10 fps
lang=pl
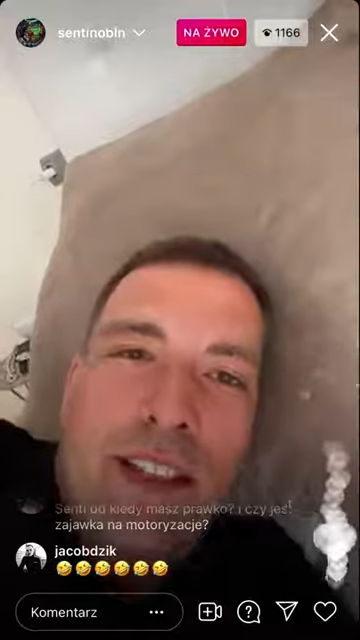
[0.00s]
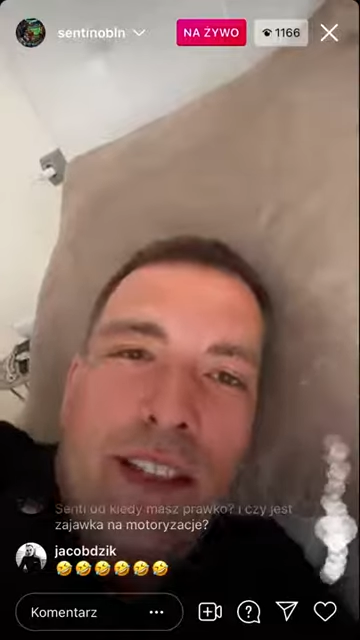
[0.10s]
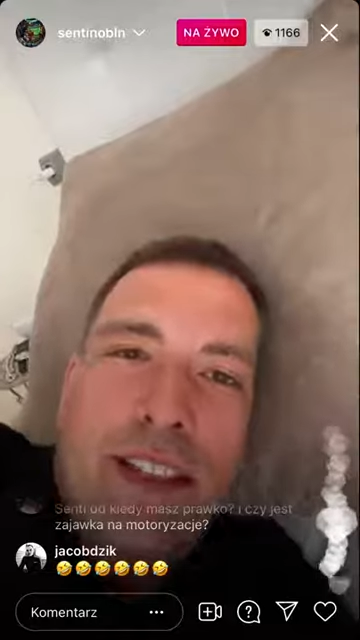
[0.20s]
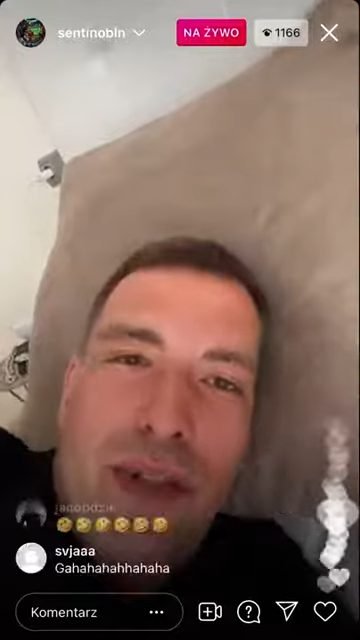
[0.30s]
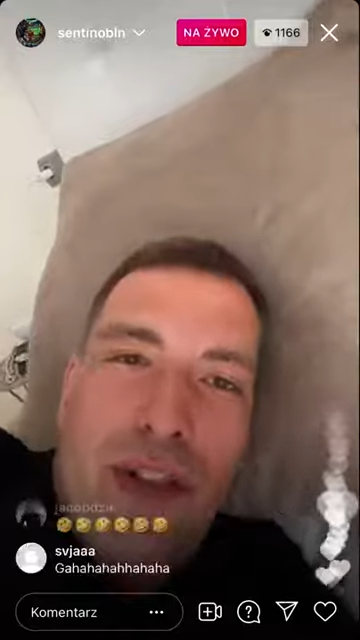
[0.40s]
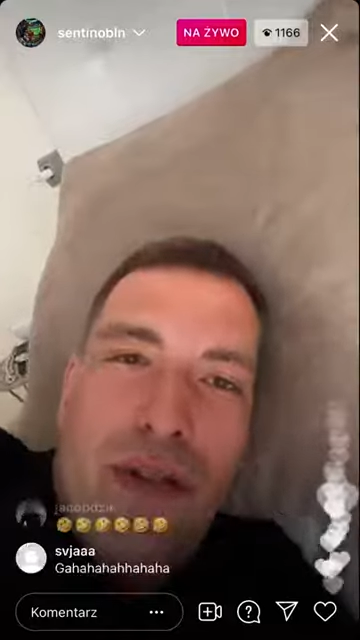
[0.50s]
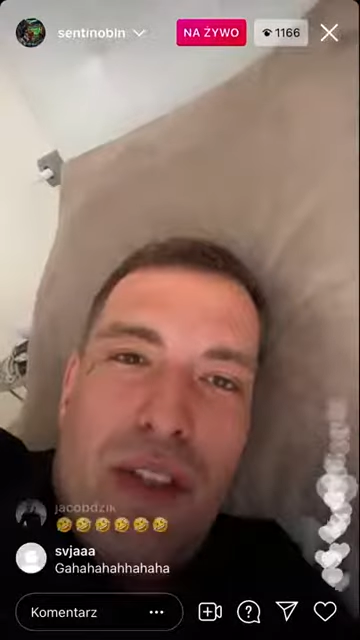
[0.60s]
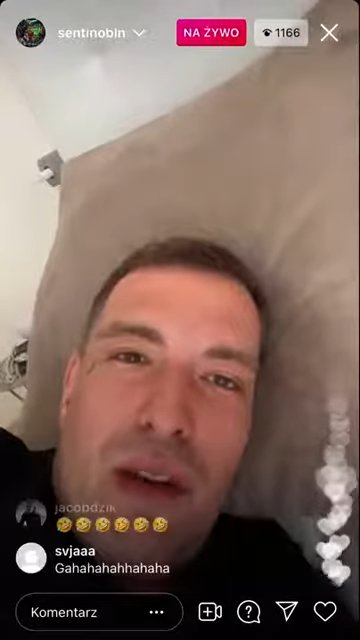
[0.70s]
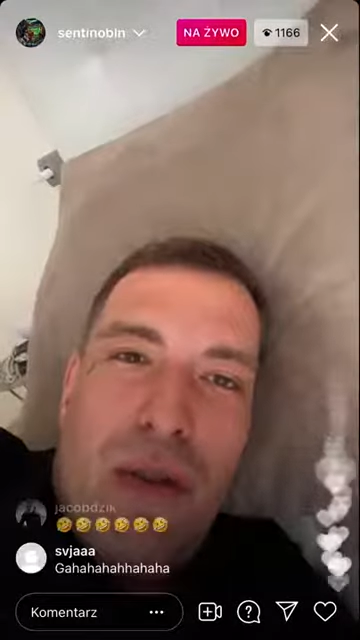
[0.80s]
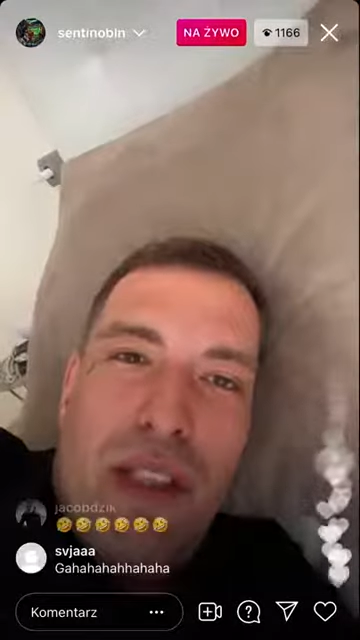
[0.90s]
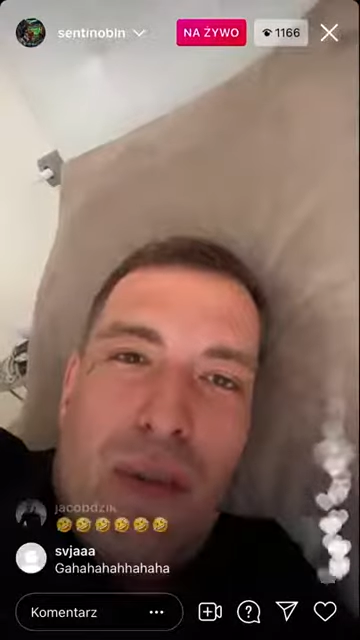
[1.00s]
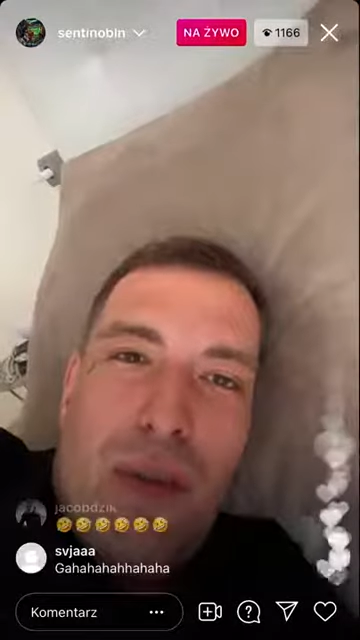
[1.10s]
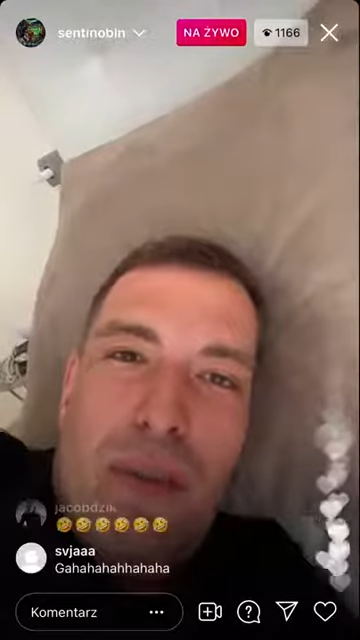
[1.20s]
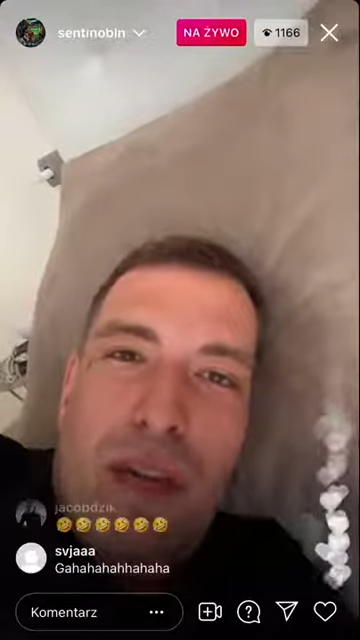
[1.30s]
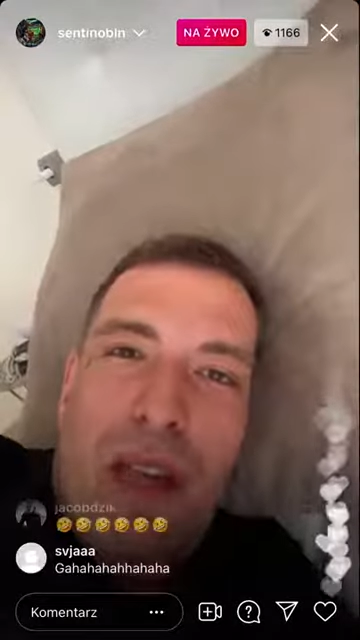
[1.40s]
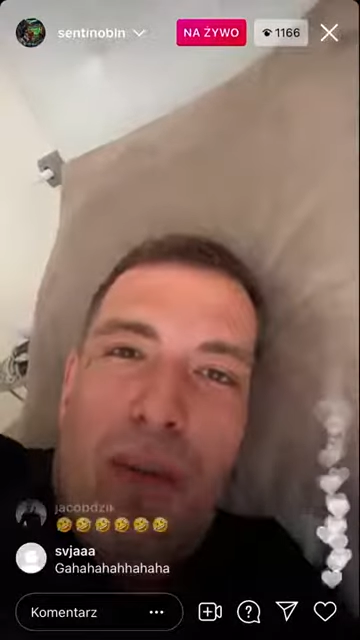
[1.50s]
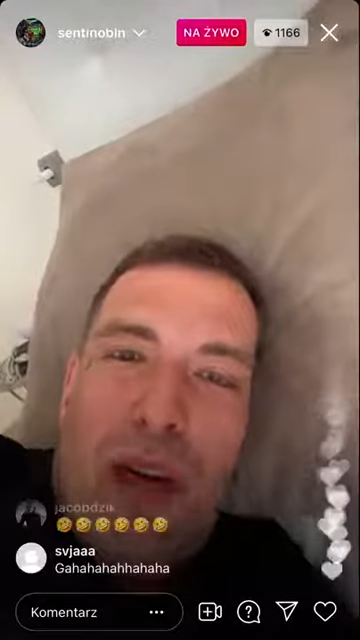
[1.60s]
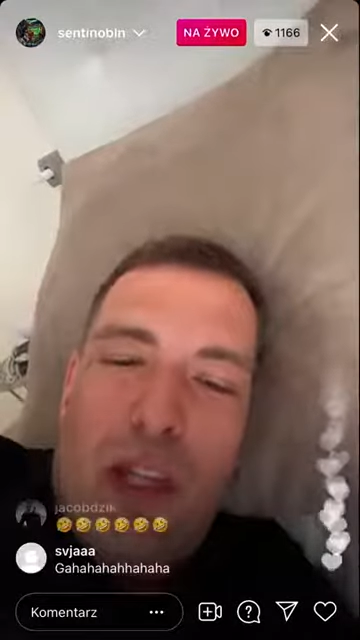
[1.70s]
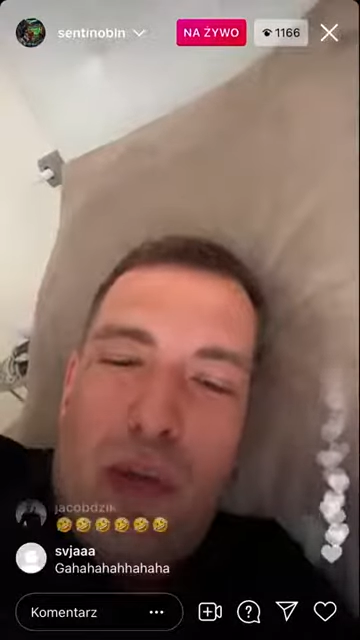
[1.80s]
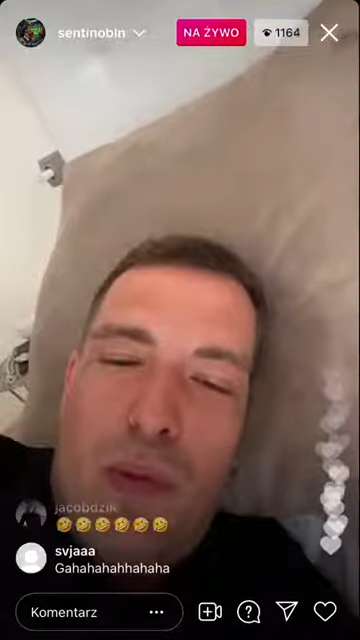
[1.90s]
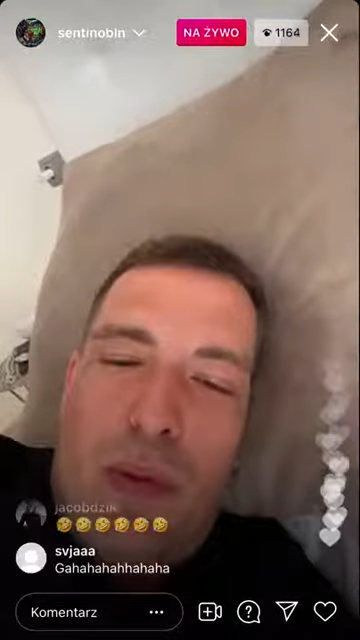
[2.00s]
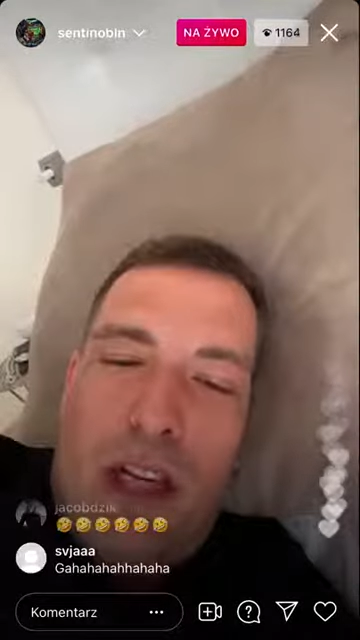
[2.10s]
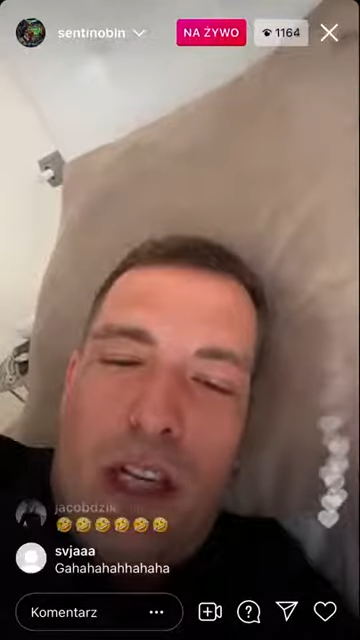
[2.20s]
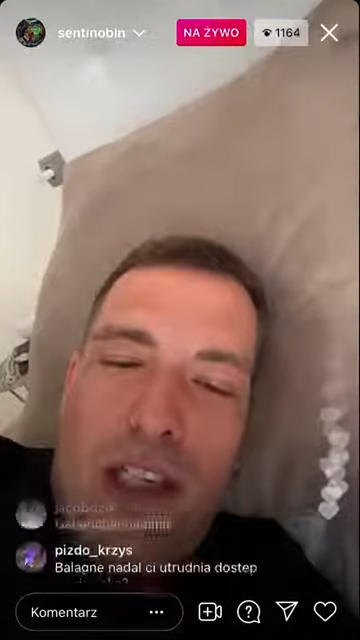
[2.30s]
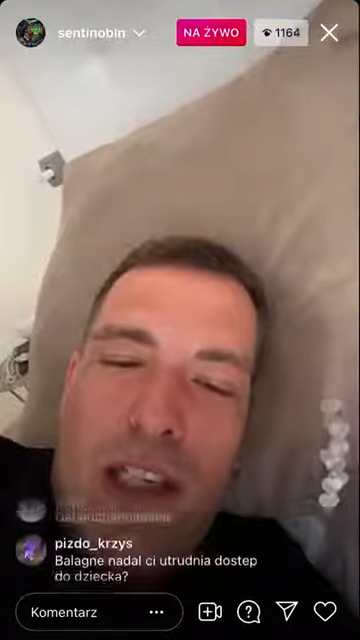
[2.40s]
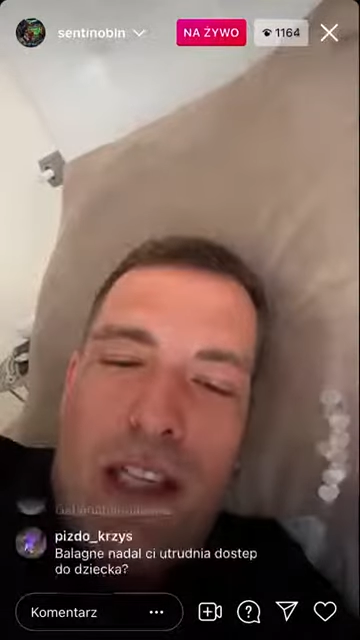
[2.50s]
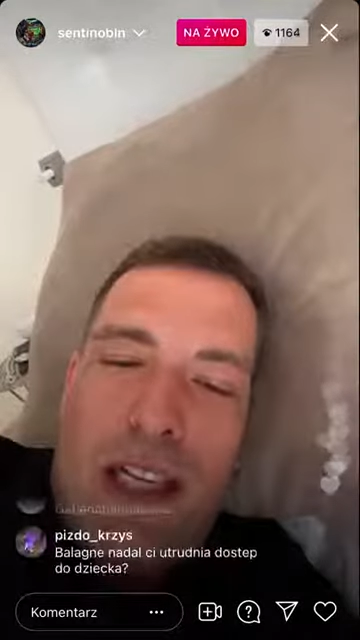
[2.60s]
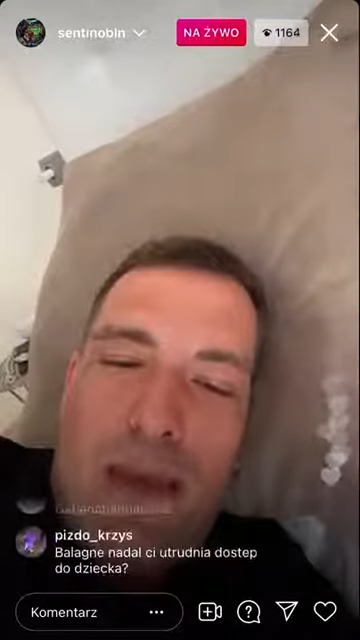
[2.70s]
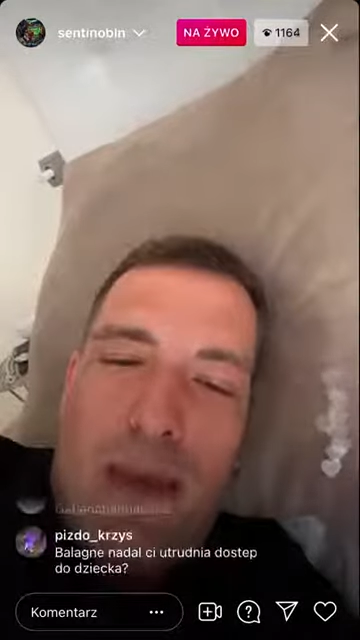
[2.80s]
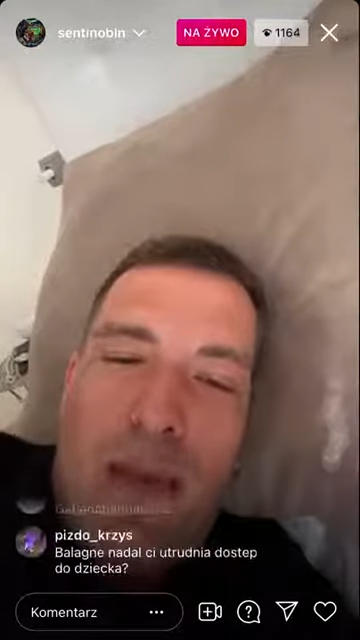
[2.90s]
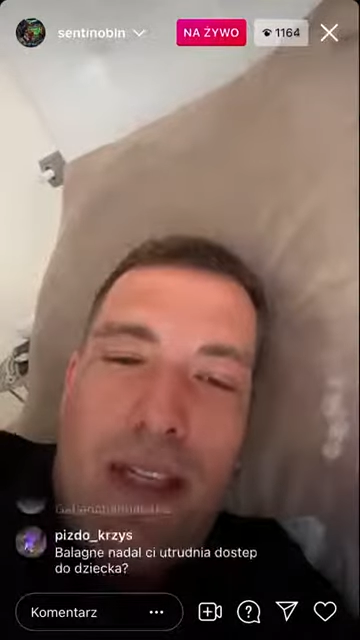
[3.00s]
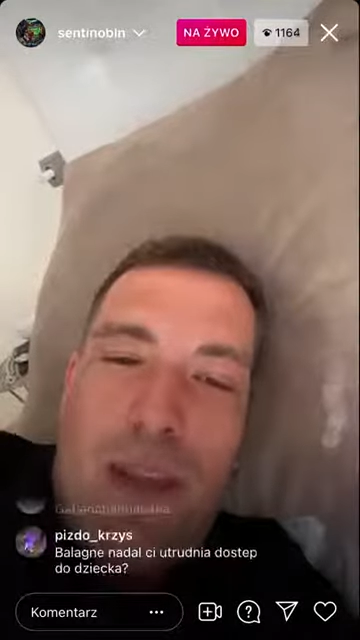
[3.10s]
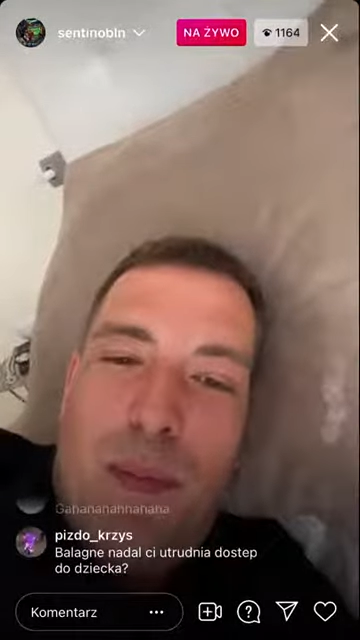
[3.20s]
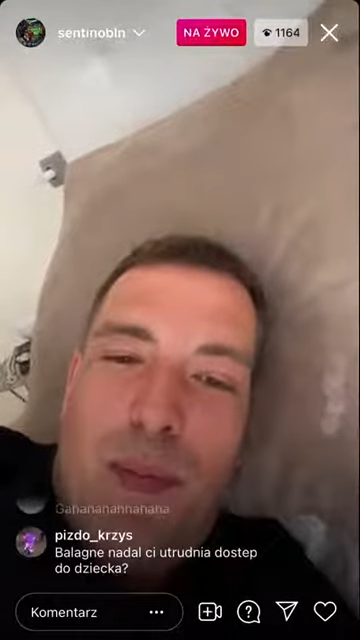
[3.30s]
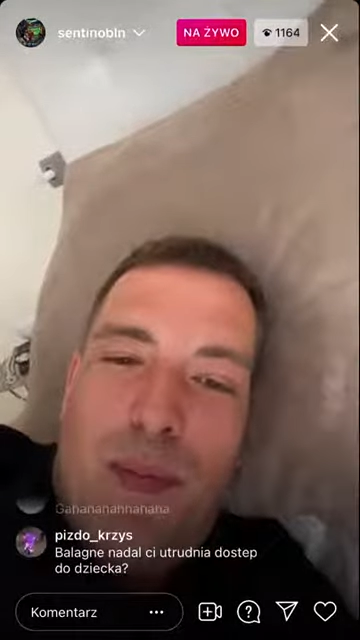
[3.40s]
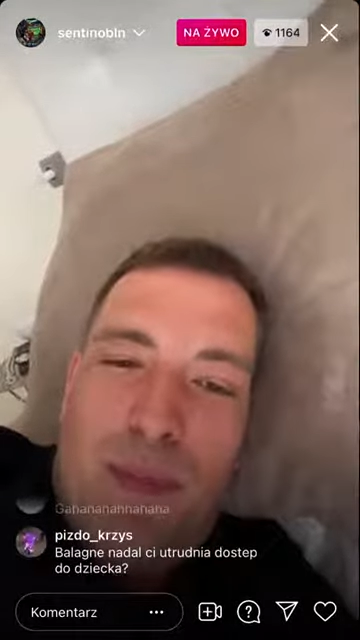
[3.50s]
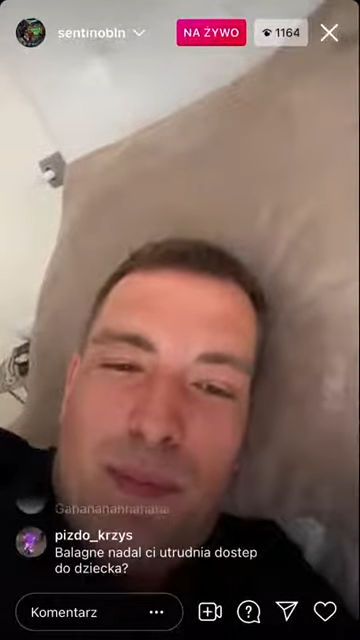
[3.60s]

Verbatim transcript: 150 euro za bit będę płacił, bo na razie nie zarabiam na tym.